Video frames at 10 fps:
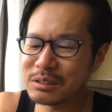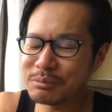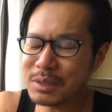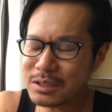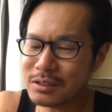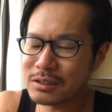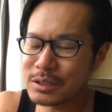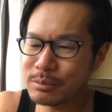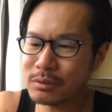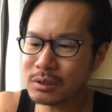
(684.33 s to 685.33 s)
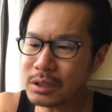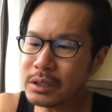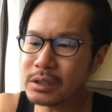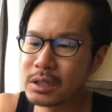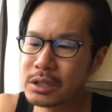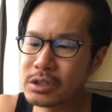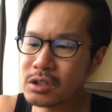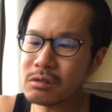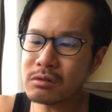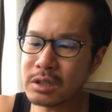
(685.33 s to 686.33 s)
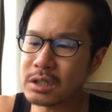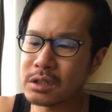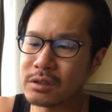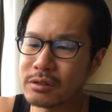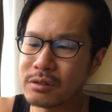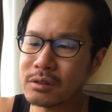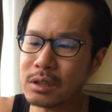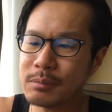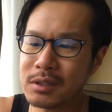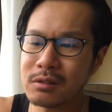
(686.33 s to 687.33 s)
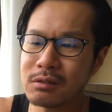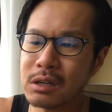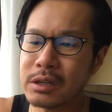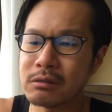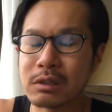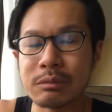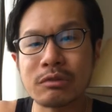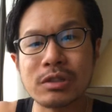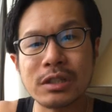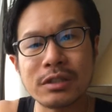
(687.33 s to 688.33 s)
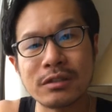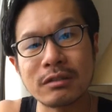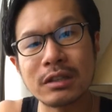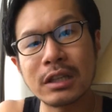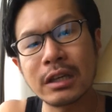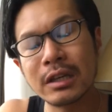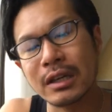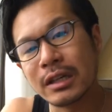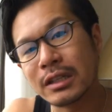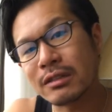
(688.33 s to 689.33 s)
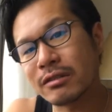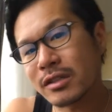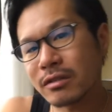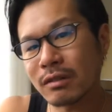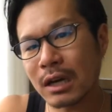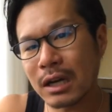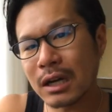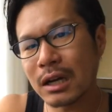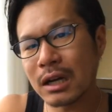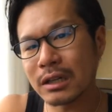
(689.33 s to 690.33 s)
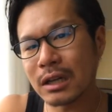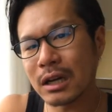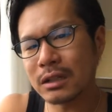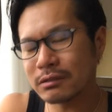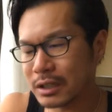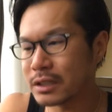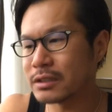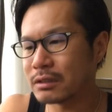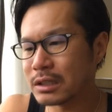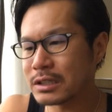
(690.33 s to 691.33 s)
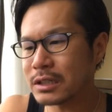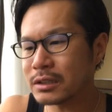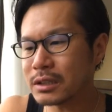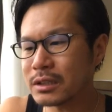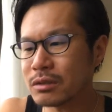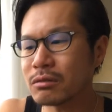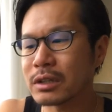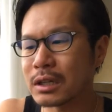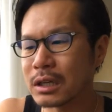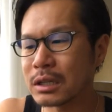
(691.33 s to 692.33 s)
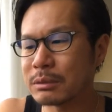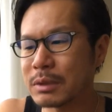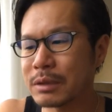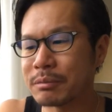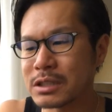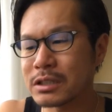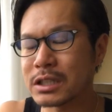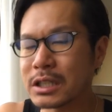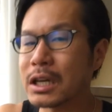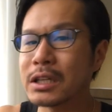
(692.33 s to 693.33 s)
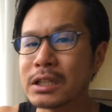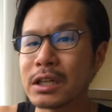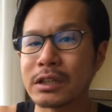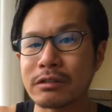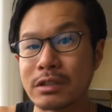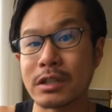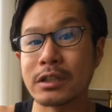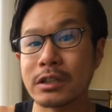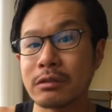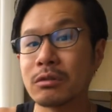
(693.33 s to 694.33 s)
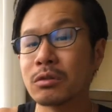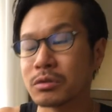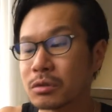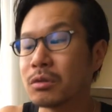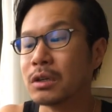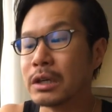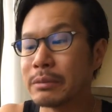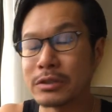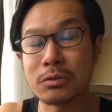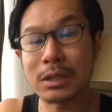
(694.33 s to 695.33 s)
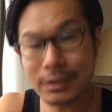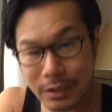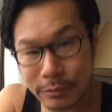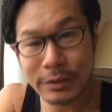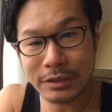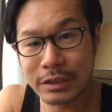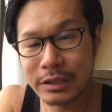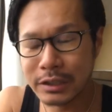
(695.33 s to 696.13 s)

まず自分で終始進んでみるくらいの気持ちで進んでいく必要があるわけですよね前提条件がまあ別に聞けばいいやっていう前提で動くと、まあ、そうなっちゃいます。